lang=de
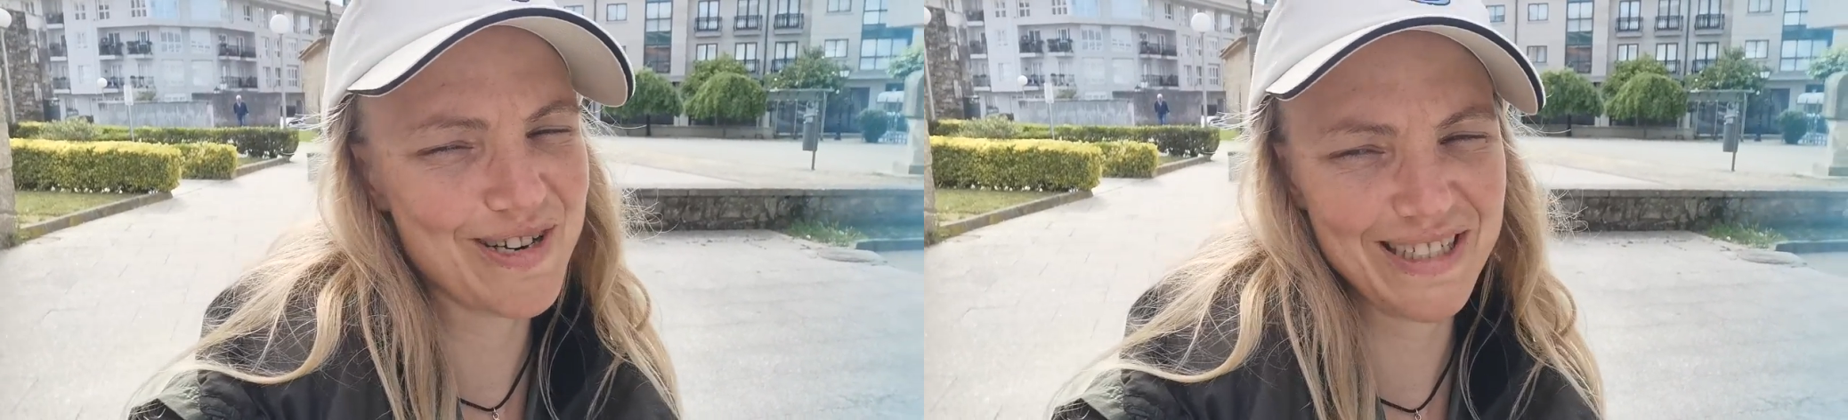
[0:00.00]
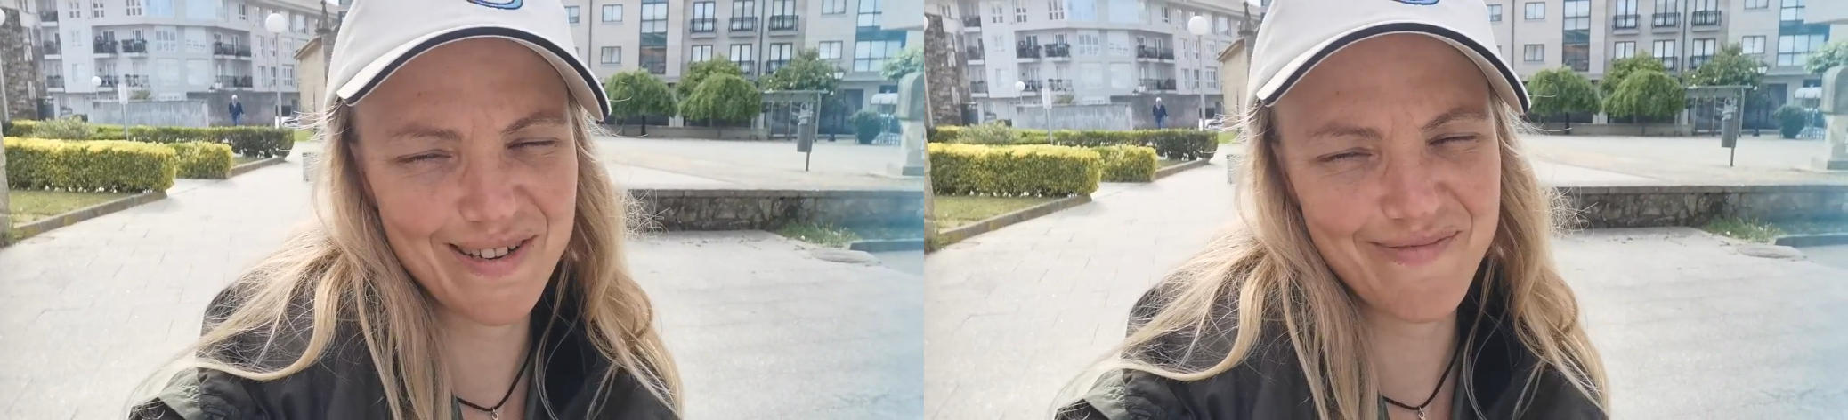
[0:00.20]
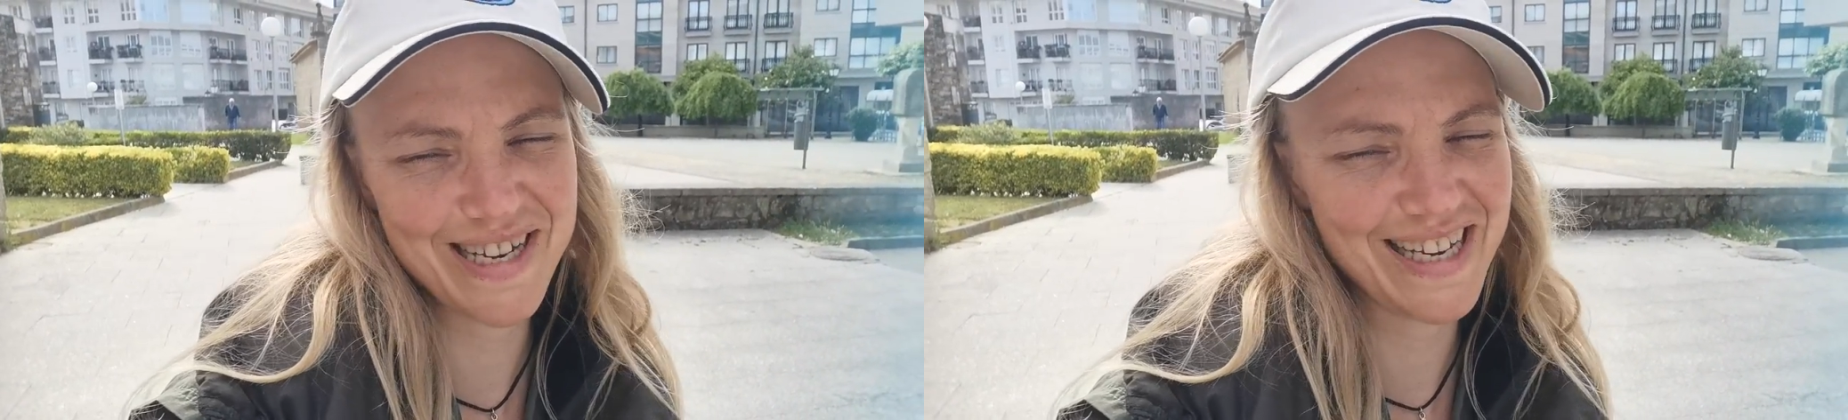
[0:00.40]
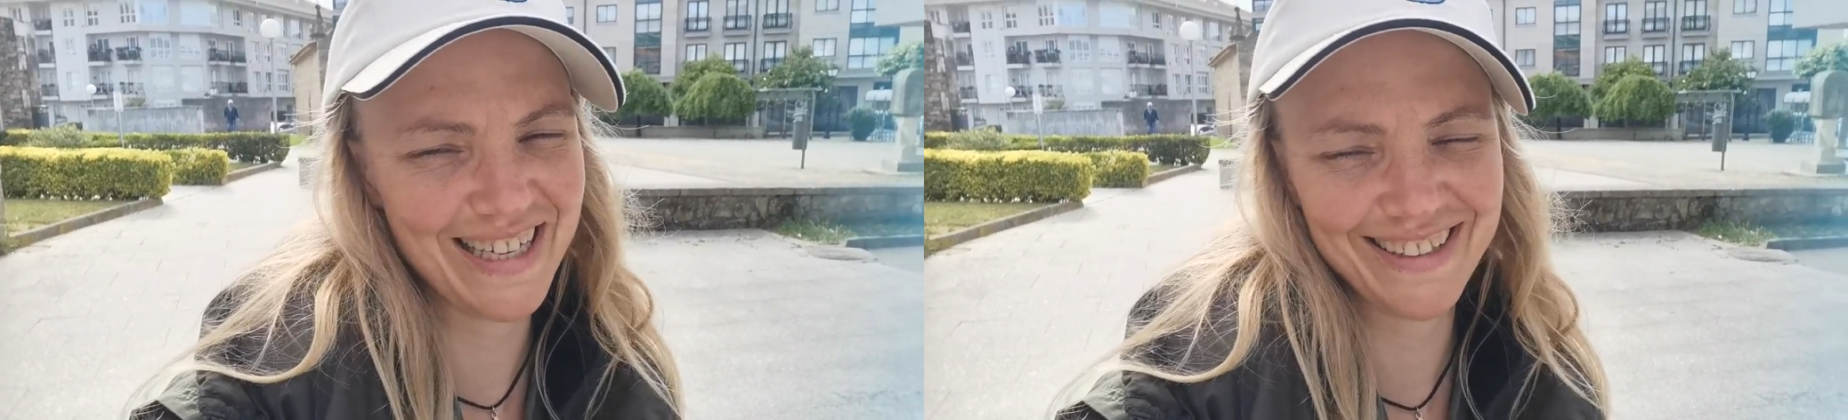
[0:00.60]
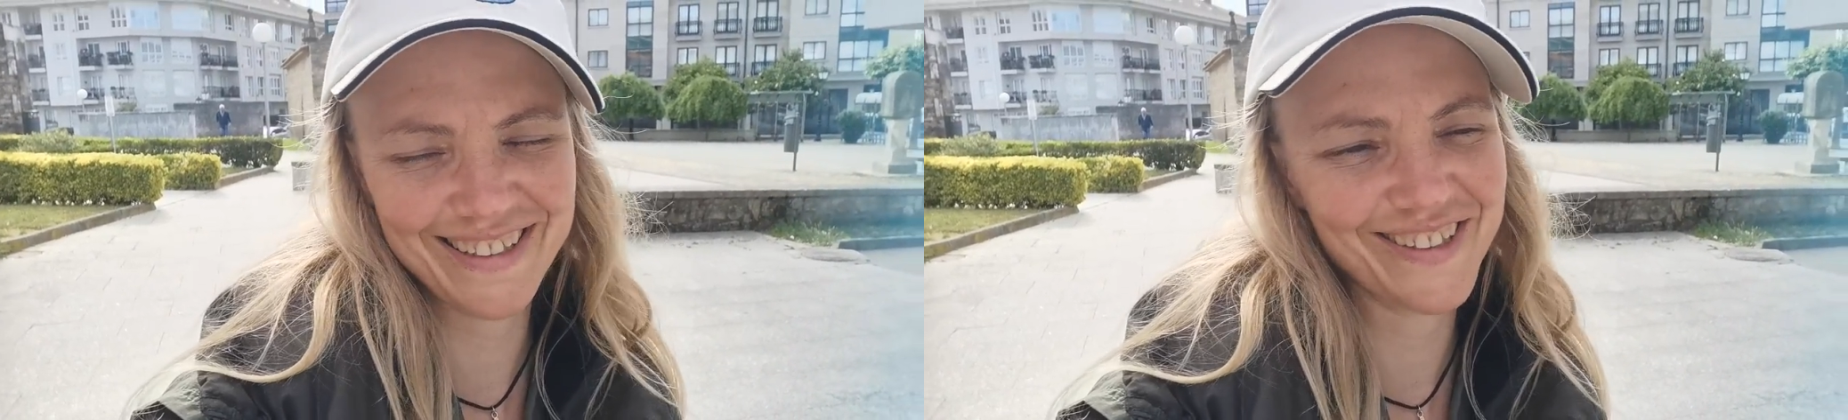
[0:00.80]
und ich habe bei der
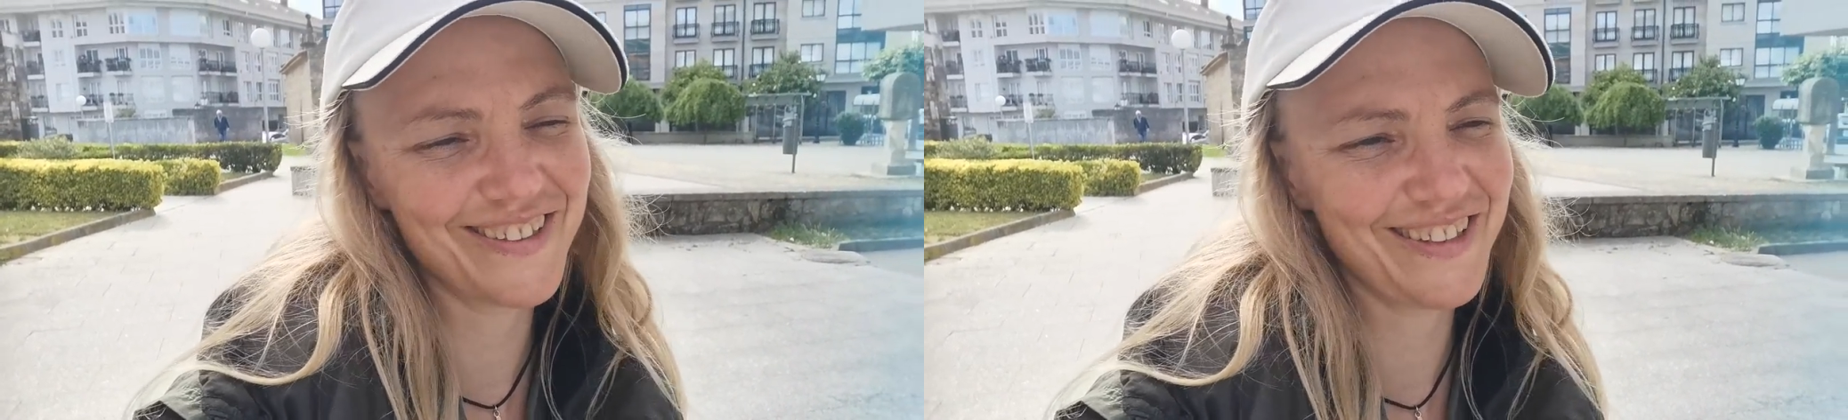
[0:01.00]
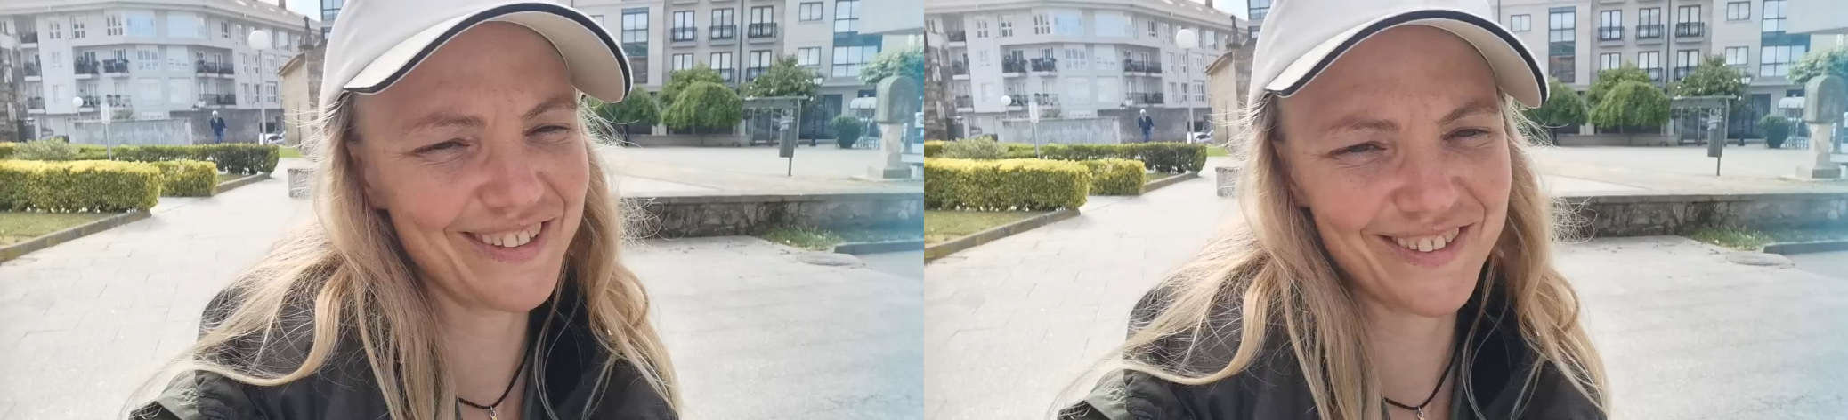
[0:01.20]
echt geheult.